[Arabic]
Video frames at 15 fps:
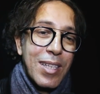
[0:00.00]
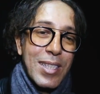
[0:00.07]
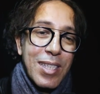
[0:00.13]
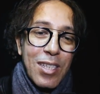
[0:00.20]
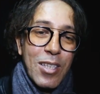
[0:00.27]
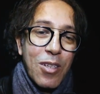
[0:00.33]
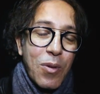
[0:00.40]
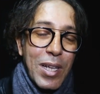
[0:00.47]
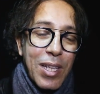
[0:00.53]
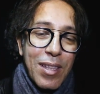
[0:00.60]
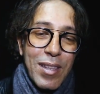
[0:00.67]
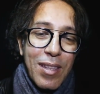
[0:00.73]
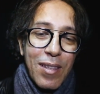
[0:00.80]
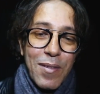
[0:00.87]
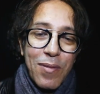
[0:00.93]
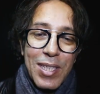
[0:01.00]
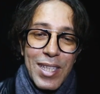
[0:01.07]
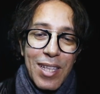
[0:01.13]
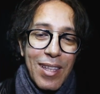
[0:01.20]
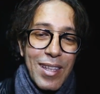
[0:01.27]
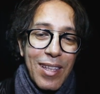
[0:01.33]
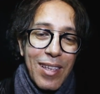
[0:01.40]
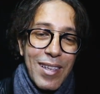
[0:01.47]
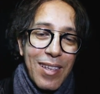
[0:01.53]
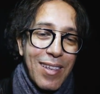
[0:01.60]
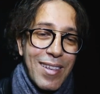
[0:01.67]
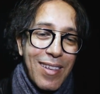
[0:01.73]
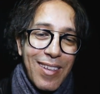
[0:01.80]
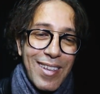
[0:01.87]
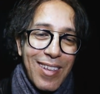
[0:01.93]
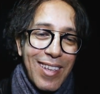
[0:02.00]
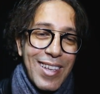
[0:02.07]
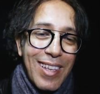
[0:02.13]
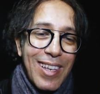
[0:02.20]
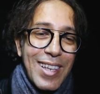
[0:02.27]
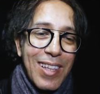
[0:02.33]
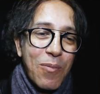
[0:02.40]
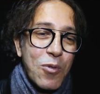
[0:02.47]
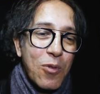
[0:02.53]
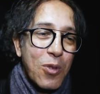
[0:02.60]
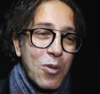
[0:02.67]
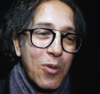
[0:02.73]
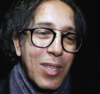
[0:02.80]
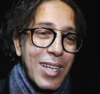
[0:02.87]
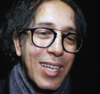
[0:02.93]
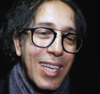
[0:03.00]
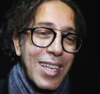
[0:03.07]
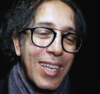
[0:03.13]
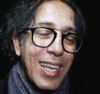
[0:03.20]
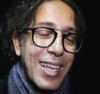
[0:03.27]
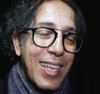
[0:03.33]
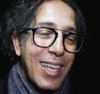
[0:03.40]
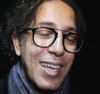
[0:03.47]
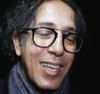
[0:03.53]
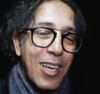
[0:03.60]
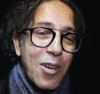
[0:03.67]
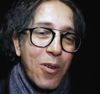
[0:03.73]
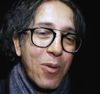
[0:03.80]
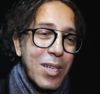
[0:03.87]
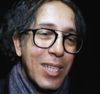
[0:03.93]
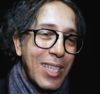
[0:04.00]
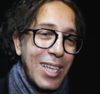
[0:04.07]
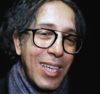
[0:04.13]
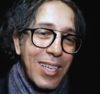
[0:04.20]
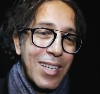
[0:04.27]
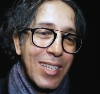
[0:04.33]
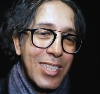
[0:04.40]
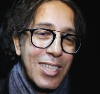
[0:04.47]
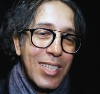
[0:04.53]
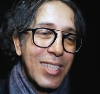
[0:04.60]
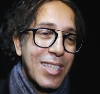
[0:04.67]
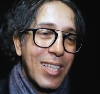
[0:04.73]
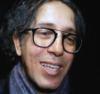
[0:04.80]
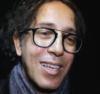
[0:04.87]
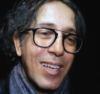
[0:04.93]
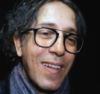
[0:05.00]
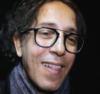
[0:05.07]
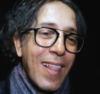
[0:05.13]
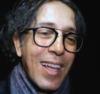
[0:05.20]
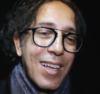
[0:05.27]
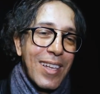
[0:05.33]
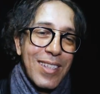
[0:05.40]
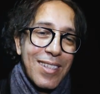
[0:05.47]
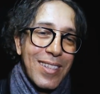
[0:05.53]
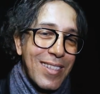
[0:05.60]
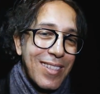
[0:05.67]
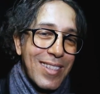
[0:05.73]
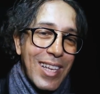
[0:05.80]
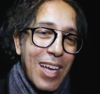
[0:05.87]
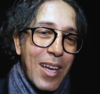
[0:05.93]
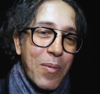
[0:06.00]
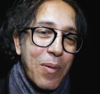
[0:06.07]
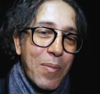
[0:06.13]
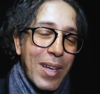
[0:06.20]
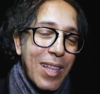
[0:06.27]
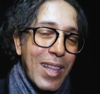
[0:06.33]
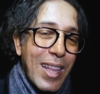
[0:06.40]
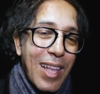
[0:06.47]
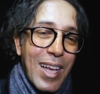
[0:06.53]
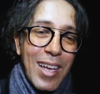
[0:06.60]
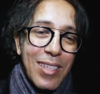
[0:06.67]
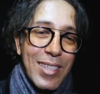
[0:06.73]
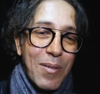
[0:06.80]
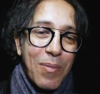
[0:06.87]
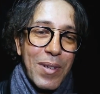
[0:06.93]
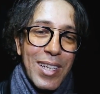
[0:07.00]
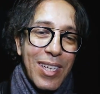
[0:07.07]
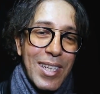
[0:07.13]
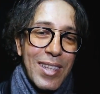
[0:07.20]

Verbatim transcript: تقتل واحد النفس اللي اللي موجوده كاينه هنايا وكتحيا تجي نتايا تامر بقتلها زعما